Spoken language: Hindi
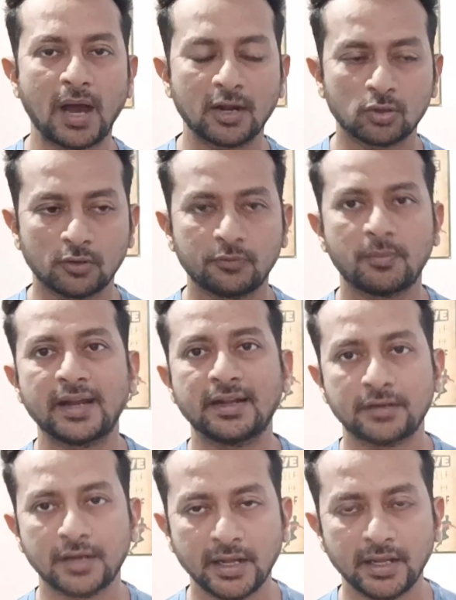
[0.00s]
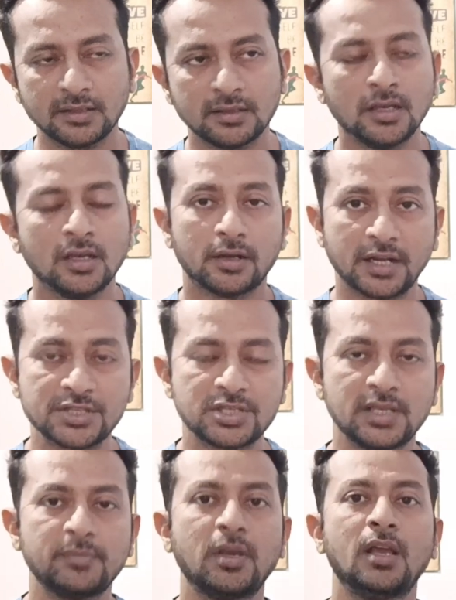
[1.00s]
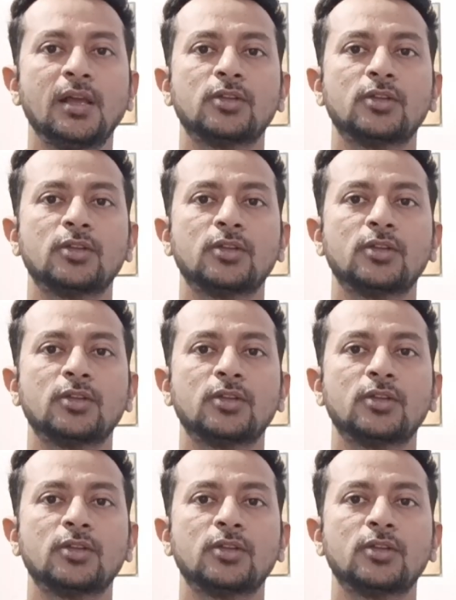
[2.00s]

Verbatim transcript: पार्ट ऑफ माई ट्रेनिंग रेजीम